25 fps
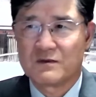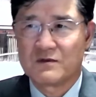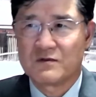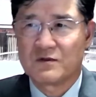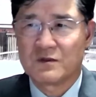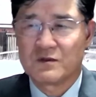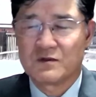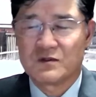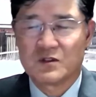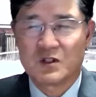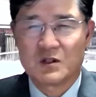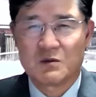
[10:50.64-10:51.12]

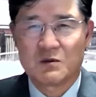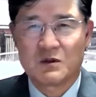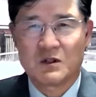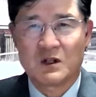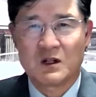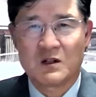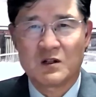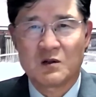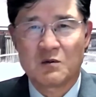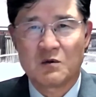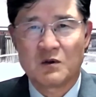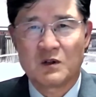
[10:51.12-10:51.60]

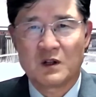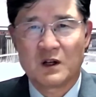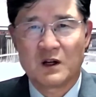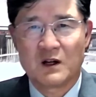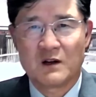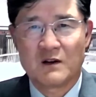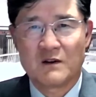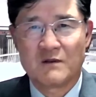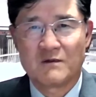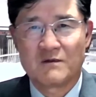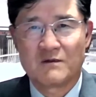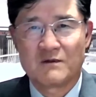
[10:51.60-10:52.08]
처벌한
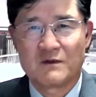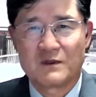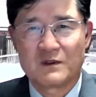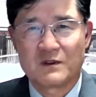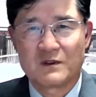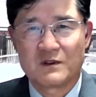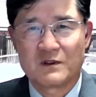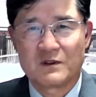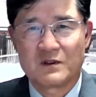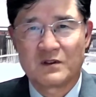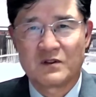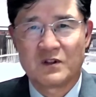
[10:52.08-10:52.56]
것보다
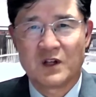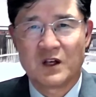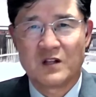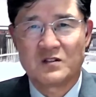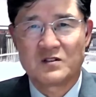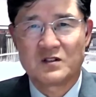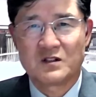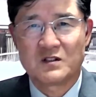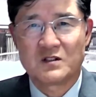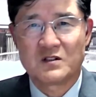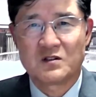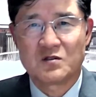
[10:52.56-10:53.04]
그
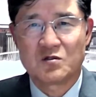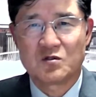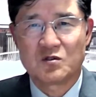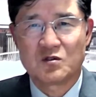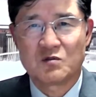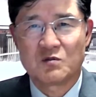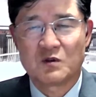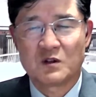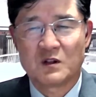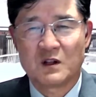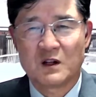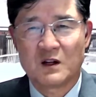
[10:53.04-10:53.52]
대의성을 거둔
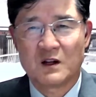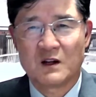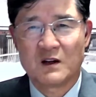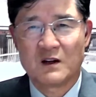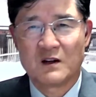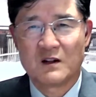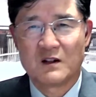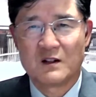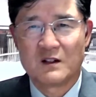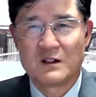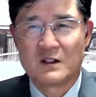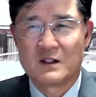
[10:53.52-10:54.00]
것보다
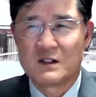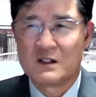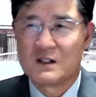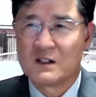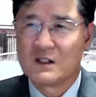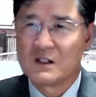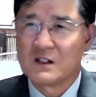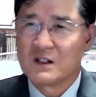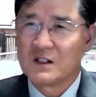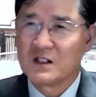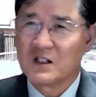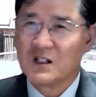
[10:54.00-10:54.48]

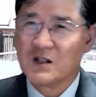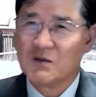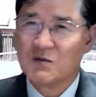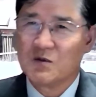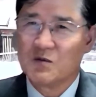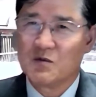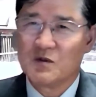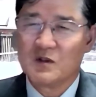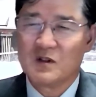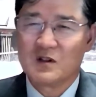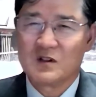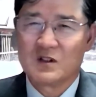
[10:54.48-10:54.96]
이
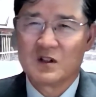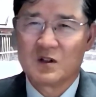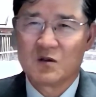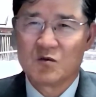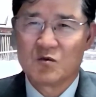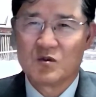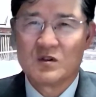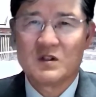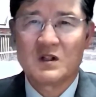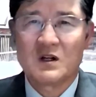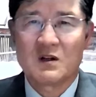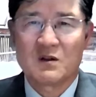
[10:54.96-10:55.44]
부분이 더
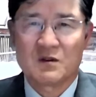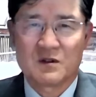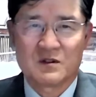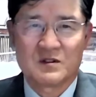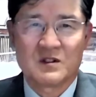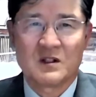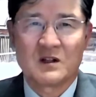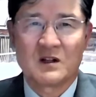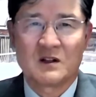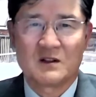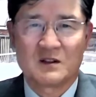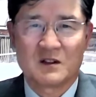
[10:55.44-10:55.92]
위대하다 고
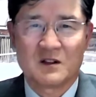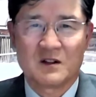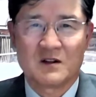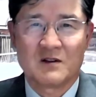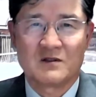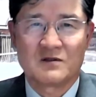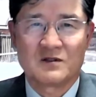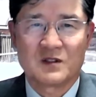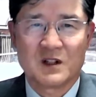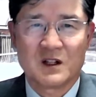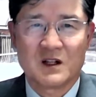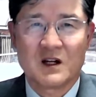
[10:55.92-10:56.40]
생각돼요.
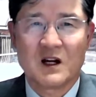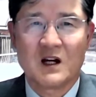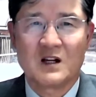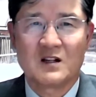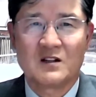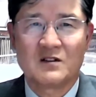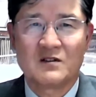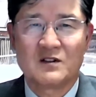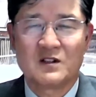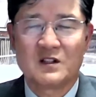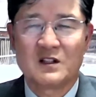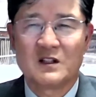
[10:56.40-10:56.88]
제가
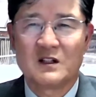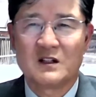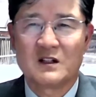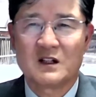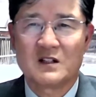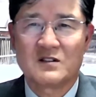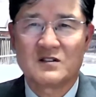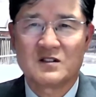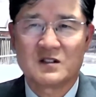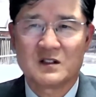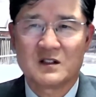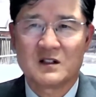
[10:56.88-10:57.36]
아는
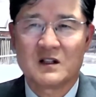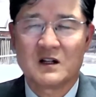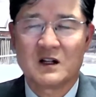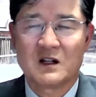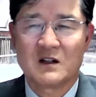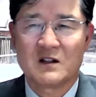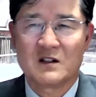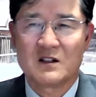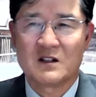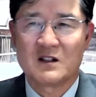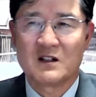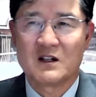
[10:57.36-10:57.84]

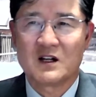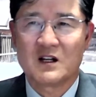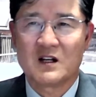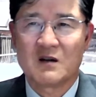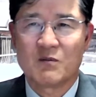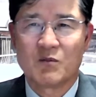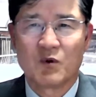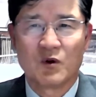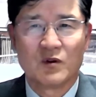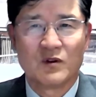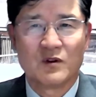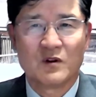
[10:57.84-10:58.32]
인간성이라는 거,
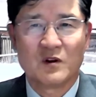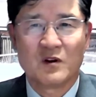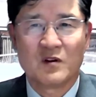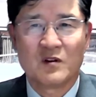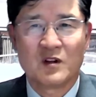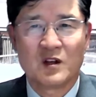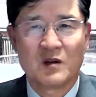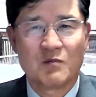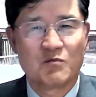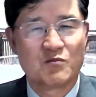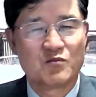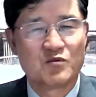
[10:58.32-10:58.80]
인간의
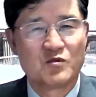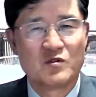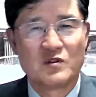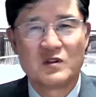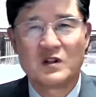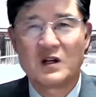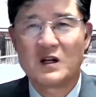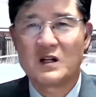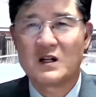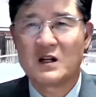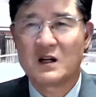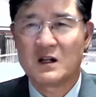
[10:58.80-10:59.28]
본능은
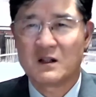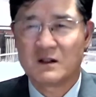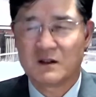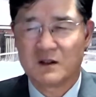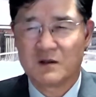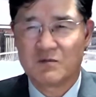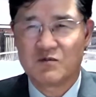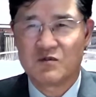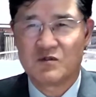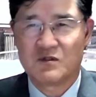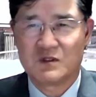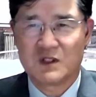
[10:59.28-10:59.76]
불가능한 거예요.
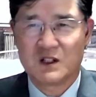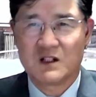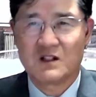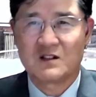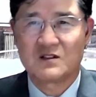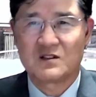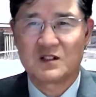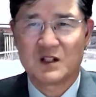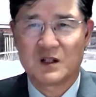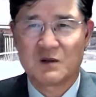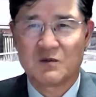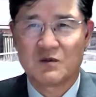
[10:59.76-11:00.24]
불가능한
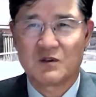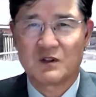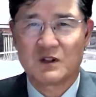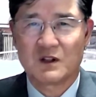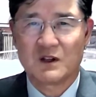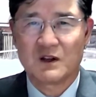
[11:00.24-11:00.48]
제가 보기에.